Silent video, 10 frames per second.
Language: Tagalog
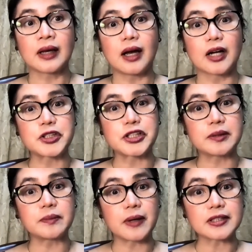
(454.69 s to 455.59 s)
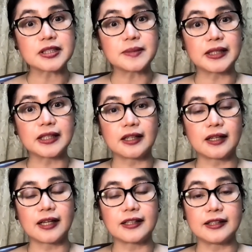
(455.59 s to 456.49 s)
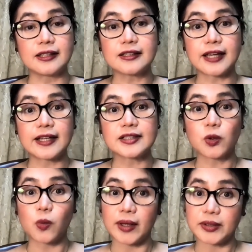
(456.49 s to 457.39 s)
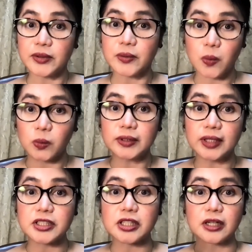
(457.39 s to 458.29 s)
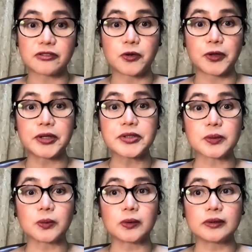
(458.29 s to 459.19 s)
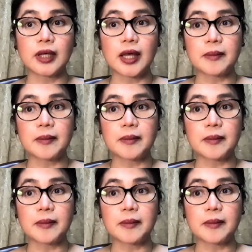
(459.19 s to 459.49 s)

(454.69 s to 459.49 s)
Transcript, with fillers: Ang chickenpox naman in an ideal case, 1 year old at saka 4 years old,